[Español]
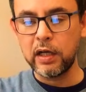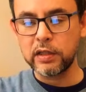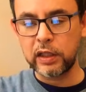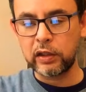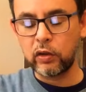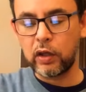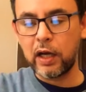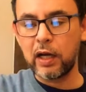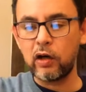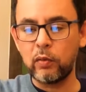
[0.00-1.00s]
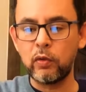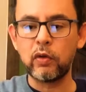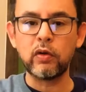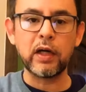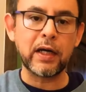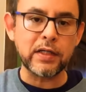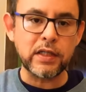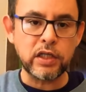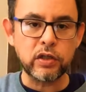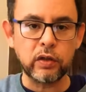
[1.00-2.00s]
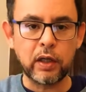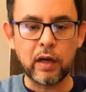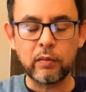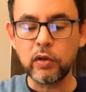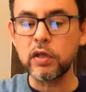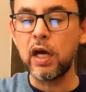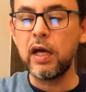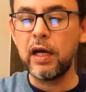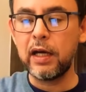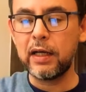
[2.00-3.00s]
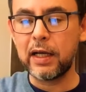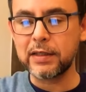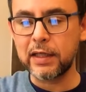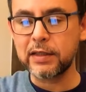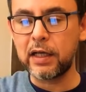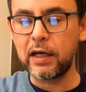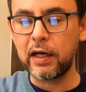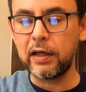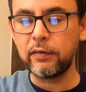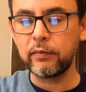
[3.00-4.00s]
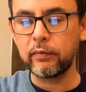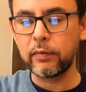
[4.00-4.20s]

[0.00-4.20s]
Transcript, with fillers: se toca como ejercicio, digamos, la sexta en re,